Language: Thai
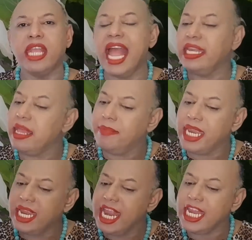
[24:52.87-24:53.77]
การ
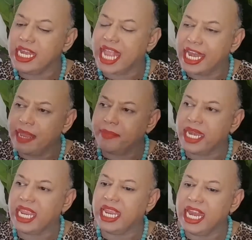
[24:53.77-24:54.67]
ทำดีได้ดีการ
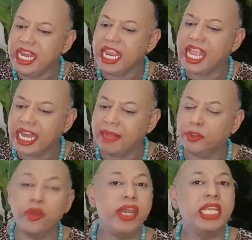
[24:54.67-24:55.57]

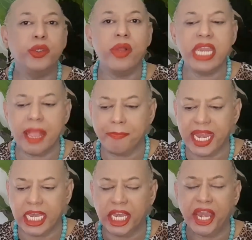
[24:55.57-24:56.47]
ทำชั่วได้ชั่วเนี่ย
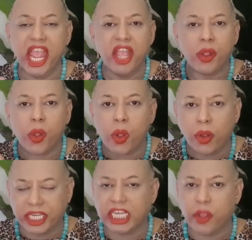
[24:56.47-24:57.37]
เป็น
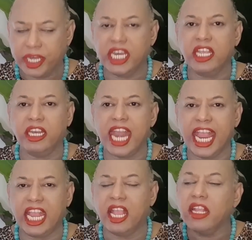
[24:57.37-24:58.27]
กฎหนึ่งใน
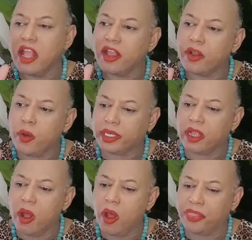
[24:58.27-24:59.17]
กฎ
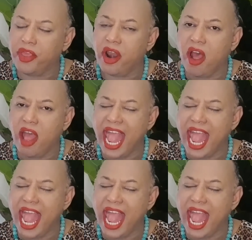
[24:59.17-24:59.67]
ของ the law of